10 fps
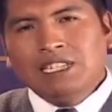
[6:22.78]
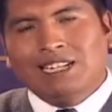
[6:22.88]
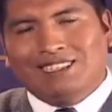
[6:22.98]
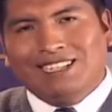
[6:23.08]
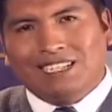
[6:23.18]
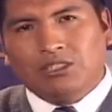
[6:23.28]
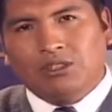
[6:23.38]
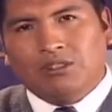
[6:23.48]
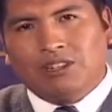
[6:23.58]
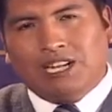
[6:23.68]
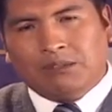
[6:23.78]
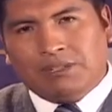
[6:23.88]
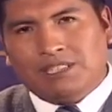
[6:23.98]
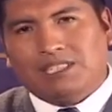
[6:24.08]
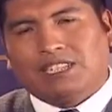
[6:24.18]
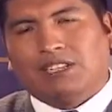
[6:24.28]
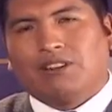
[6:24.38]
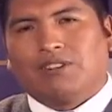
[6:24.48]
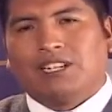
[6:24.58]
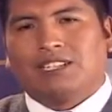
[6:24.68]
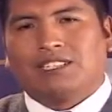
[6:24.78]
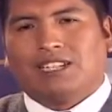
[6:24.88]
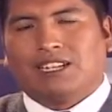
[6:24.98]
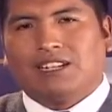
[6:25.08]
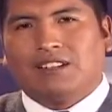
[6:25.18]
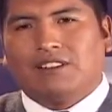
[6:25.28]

en la dirección administrativa financiera.